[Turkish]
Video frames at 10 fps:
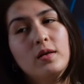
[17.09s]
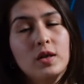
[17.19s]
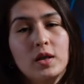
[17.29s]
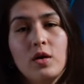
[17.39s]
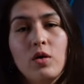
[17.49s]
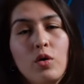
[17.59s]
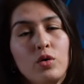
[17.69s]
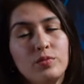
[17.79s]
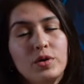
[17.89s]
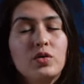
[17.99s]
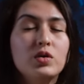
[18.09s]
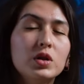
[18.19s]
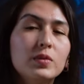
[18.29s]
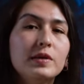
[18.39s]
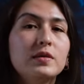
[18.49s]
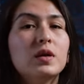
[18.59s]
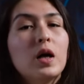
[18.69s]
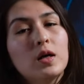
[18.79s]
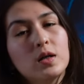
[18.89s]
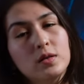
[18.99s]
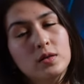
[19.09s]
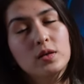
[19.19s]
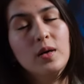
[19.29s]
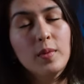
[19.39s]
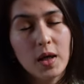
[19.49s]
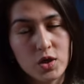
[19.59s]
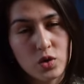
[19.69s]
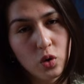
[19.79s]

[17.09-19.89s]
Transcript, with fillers: E, ee, 10 bin 12 bin lira aralığında maaş